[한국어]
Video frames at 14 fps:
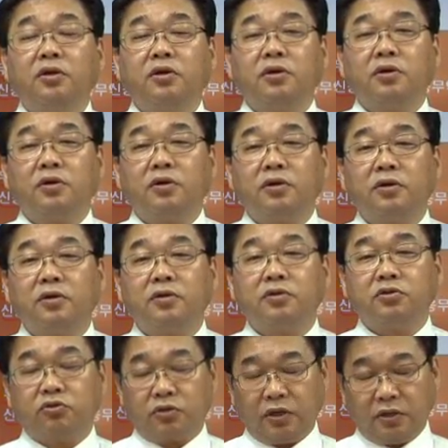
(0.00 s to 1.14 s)
어,
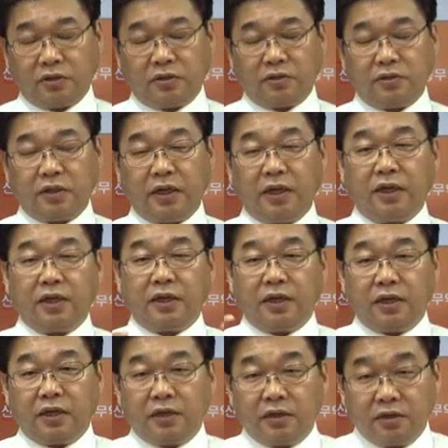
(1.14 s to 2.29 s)
최근에
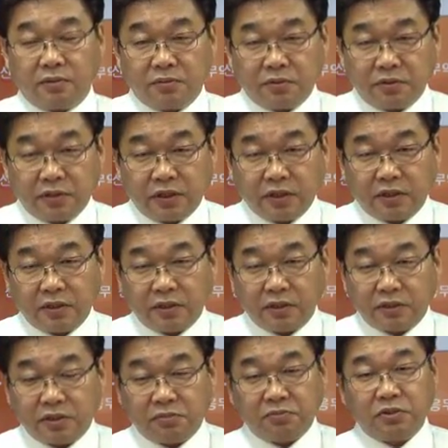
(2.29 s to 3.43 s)
여러분들이 그
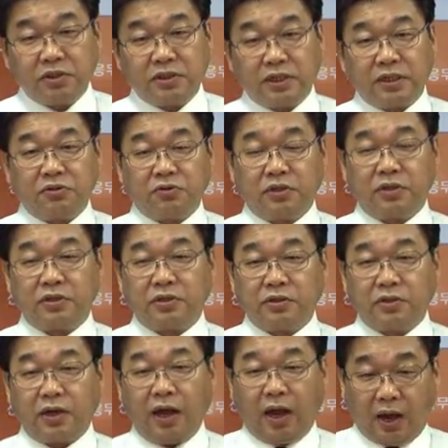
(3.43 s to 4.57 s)
신문지상을
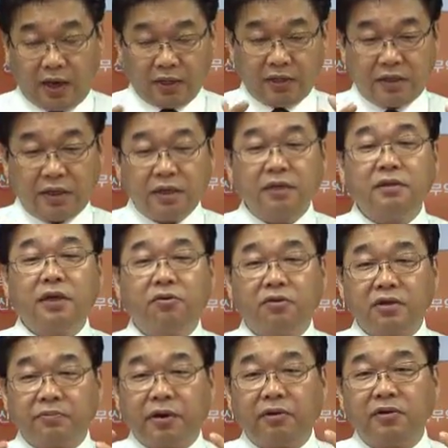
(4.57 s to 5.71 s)
통해서 아 이래 이런
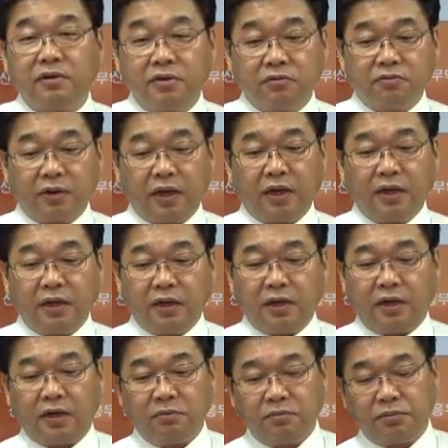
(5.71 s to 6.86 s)
단어가 바로 이거구나
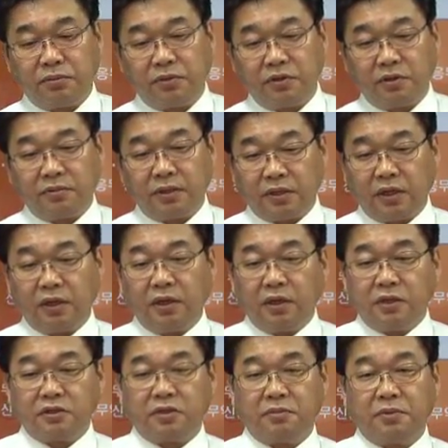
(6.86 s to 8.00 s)
하는 부분을 여러분한테
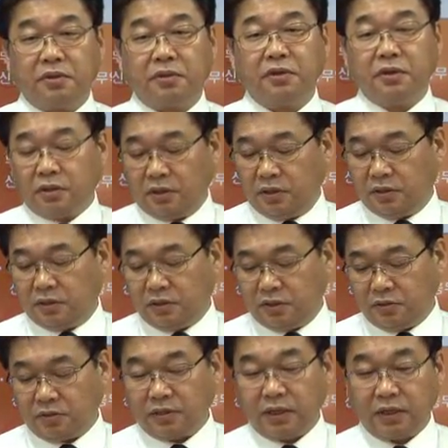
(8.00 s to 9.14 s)
설명을 어,
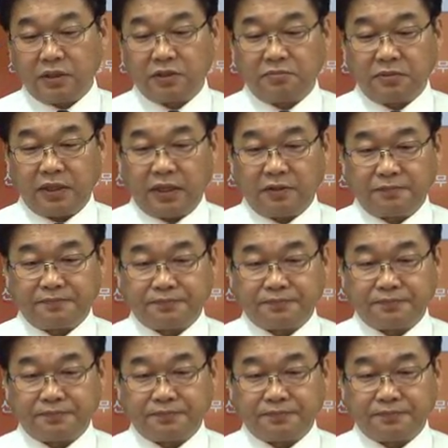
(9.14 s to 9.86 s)
드리도록 하겠습니다.